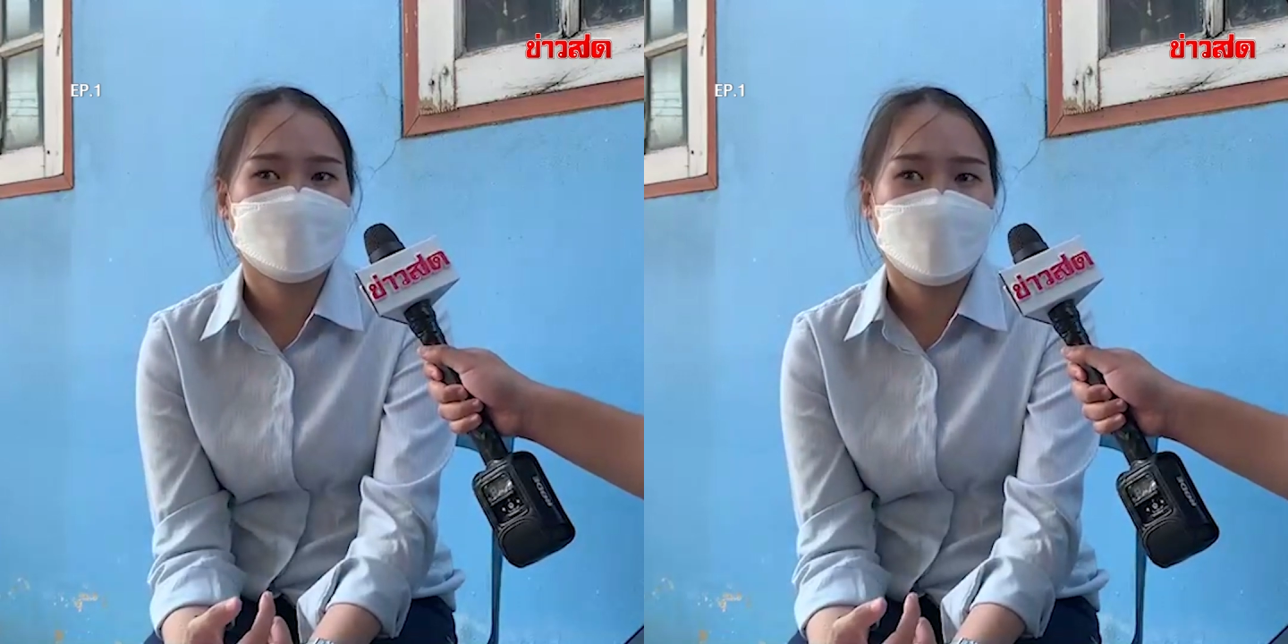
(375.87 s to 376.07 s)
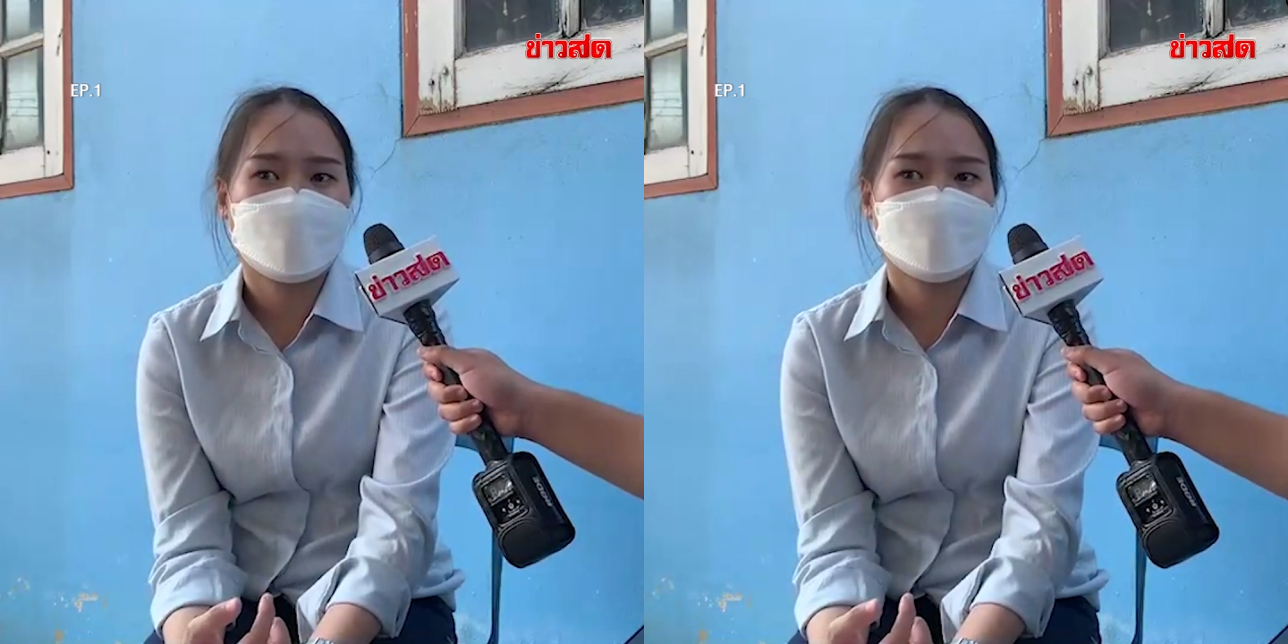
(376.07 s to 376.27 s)

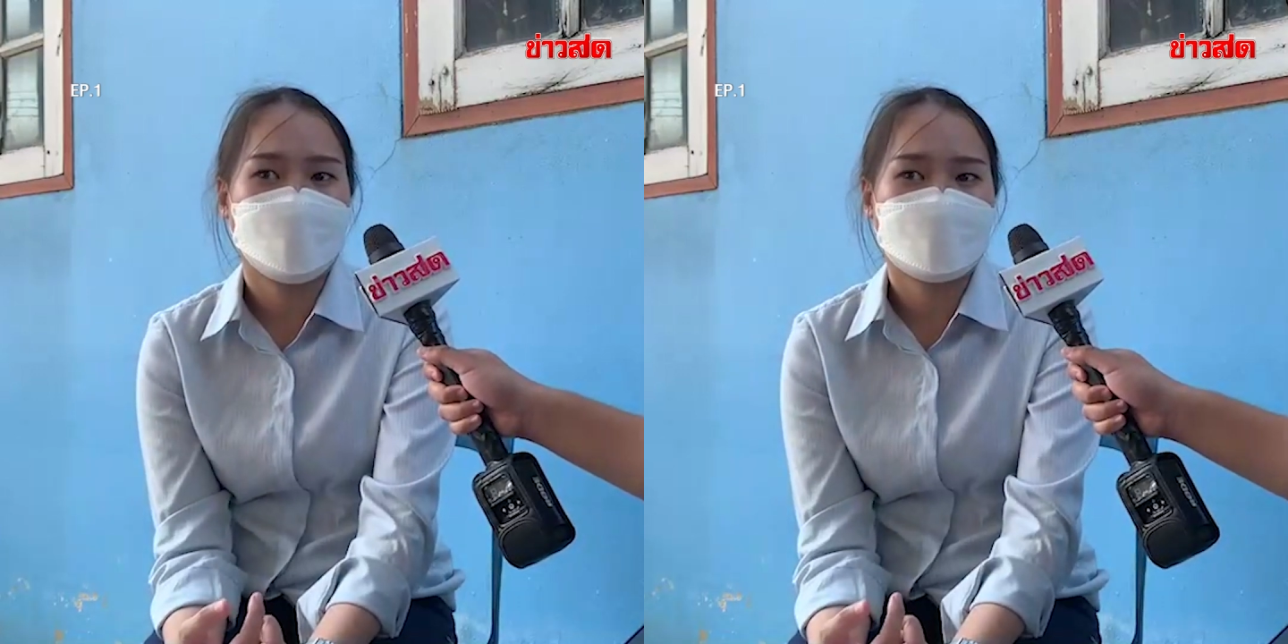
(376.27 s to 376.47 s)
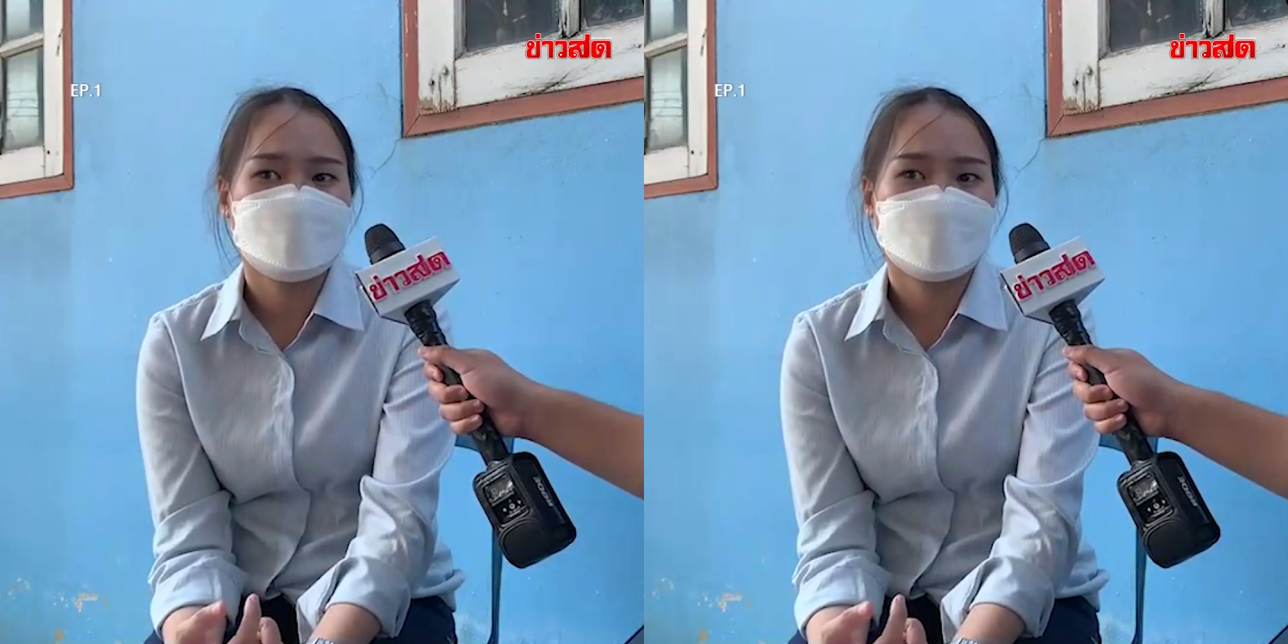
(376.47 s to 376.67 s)
ยากลำ
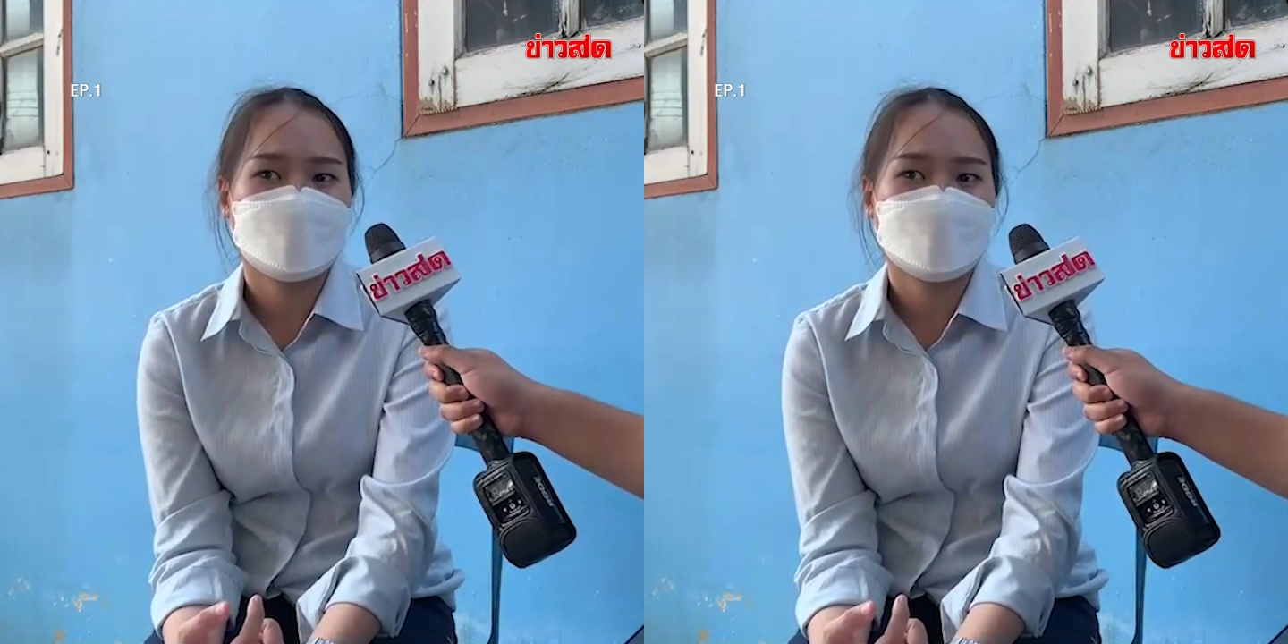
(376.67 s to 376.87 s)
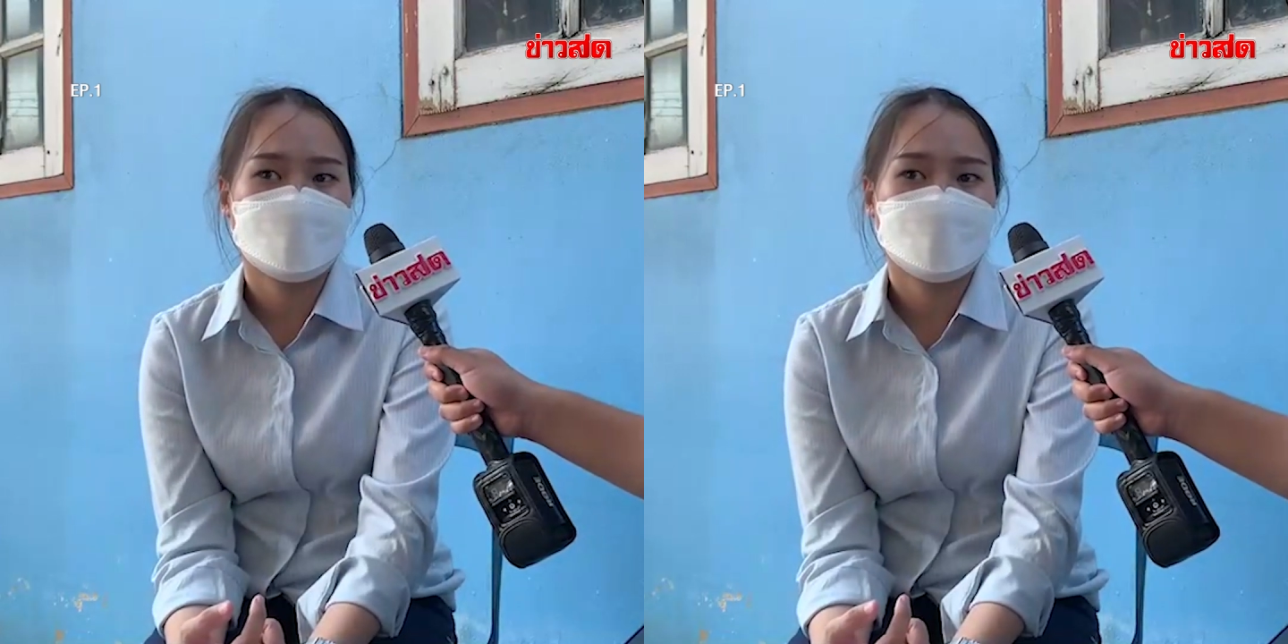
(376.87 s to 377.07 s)
บากที่สุด ก็
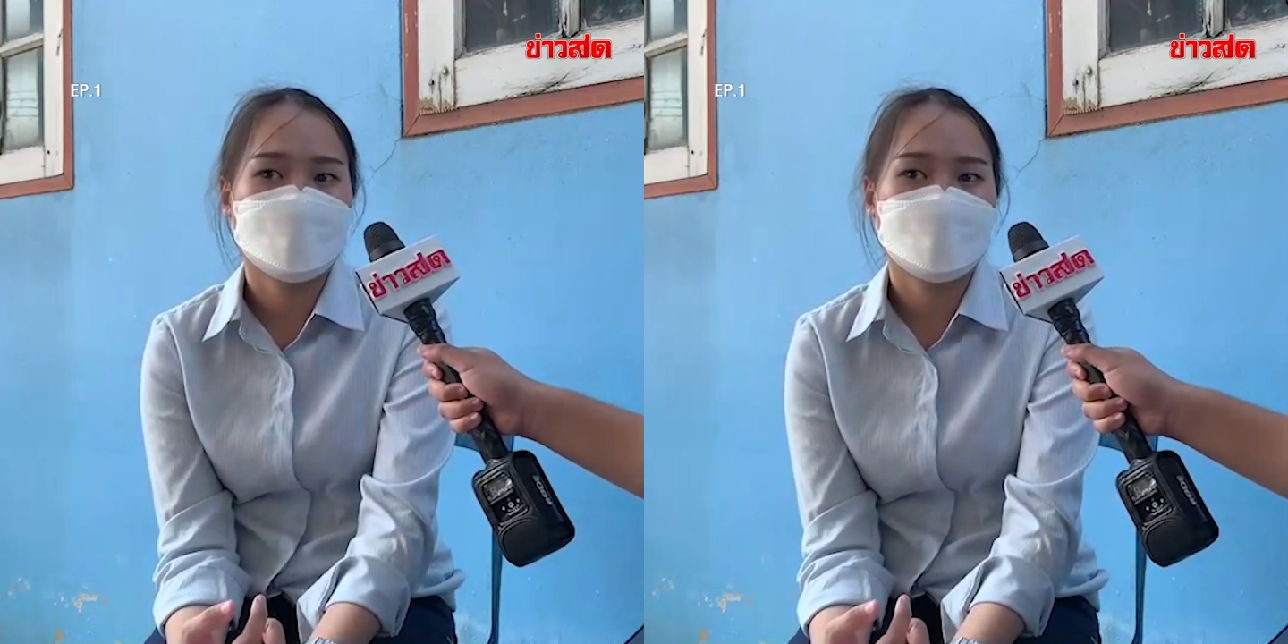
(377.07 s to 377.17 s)
คือ